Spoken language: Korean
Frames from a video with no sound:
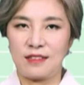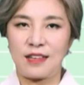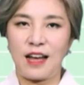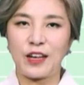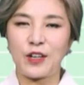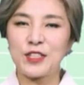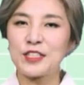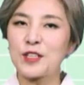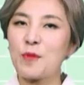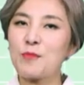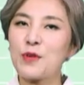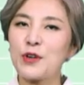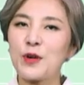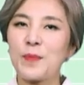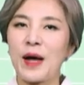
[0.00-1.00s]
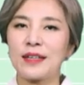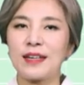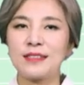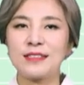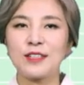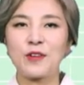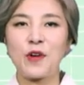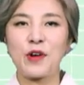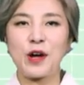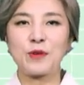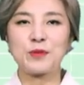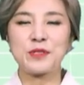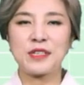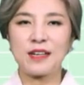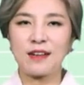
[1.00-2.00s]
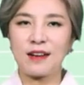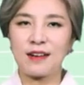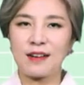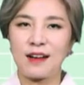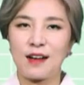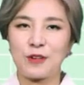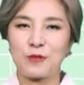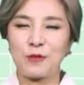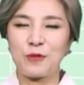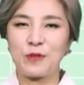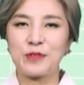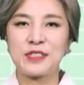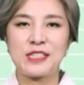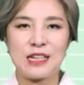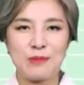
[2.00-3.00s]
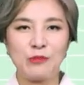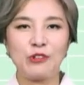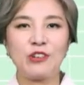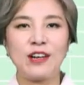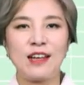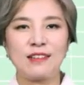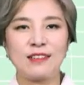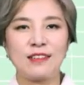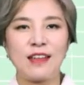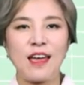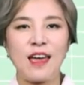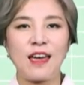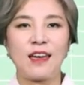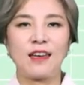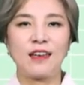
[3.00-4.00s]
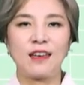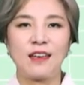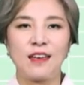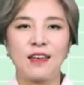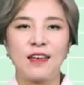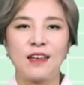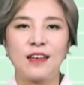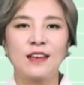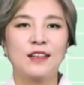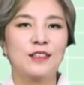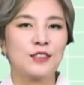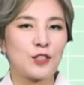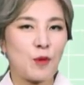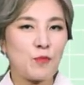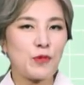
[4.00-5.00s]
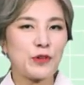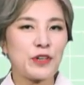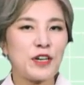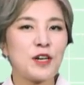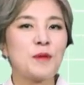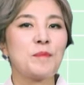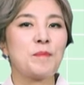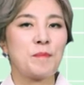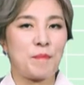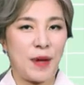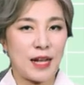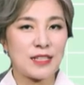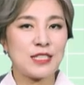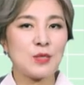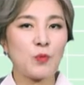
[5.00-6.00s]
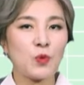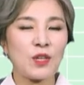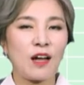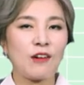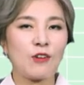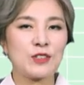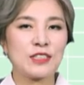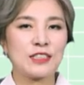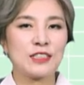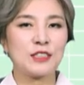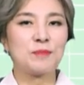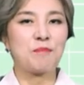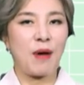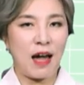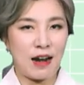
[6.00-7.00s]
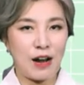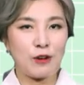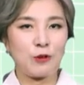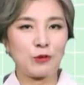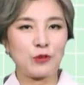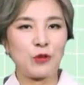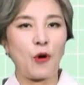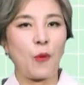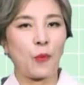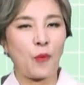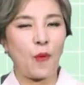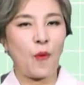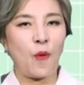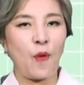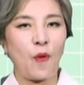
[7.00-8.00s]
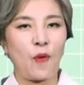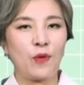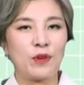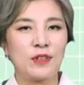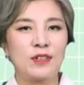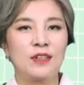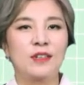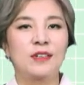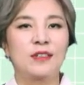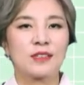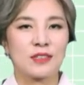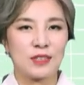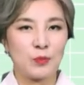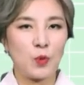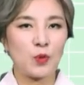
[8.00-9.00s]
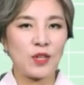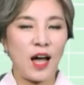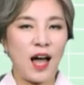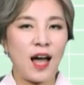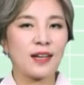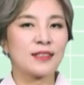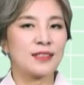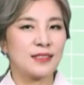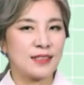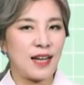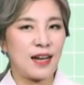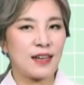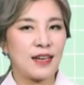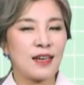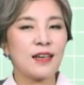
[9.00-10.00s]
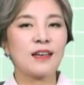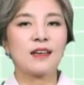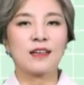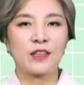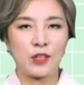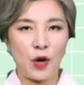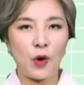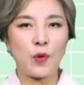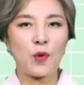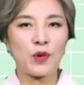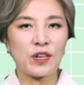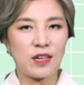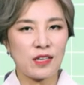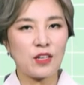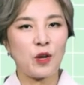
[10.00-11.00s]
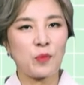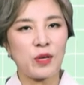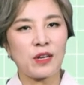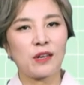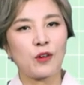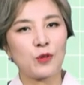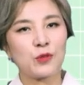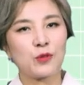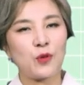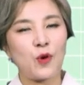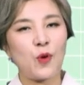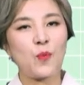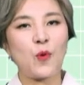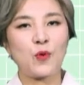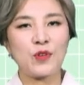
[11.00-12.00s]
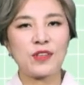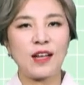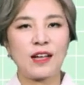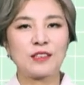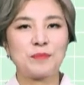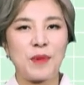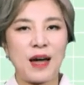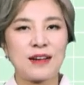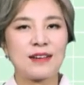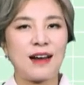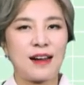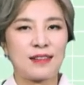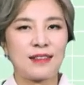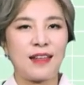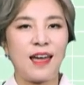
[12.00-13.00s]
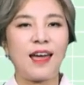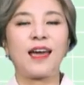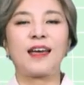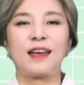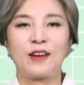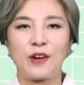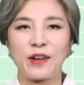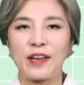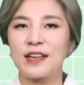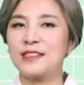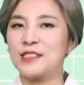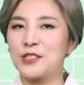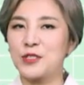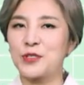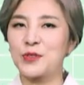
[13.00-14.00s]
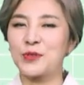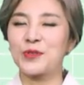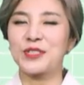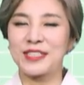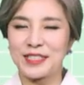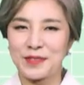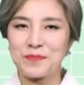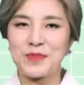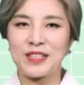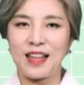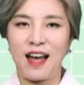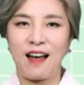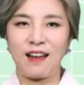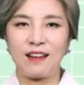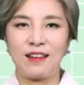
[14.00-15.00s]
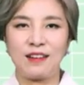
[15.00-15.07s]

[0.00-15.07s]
당연히 선물을 받았을 거라고 생각하고 질문을 했는데 선물을 받지 못한 것은 말할 것도 없고 그보다 그날이 결혼 기념일인 것도 모른다는 말을 할 때 이렇게 쓸 수 있습니다.